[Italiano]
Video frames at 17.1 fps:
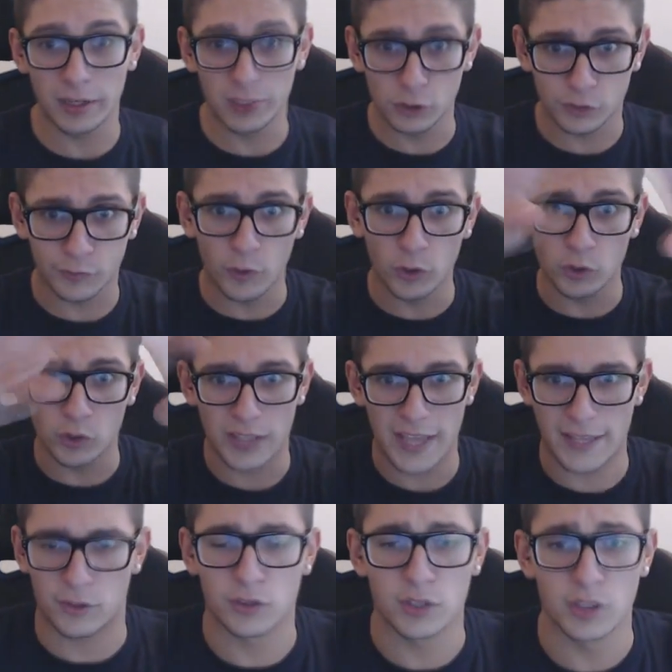lo sfondo
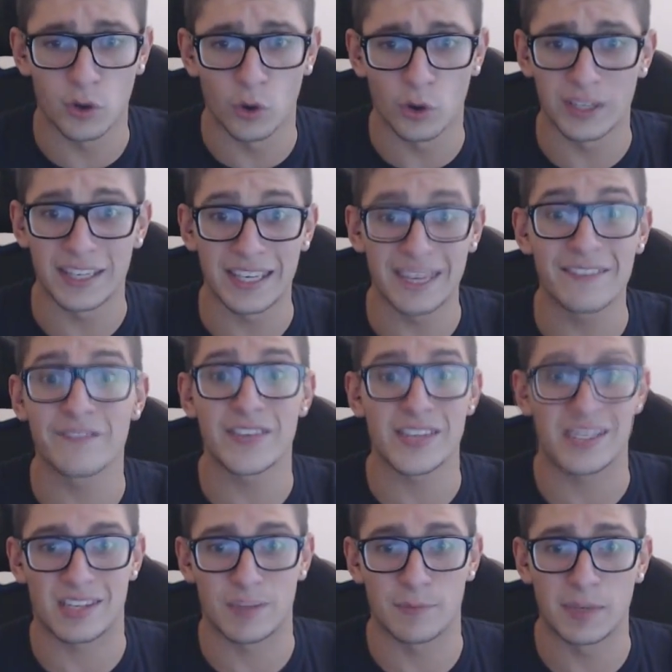dietro di noi
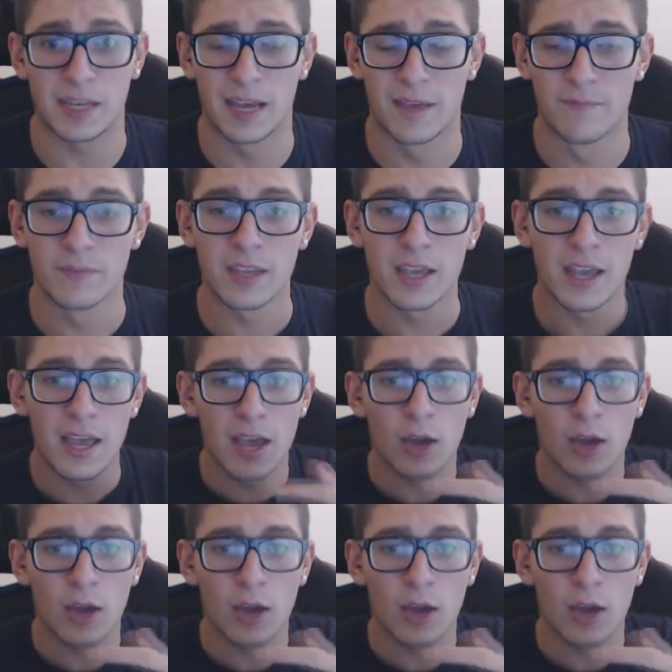invisibile.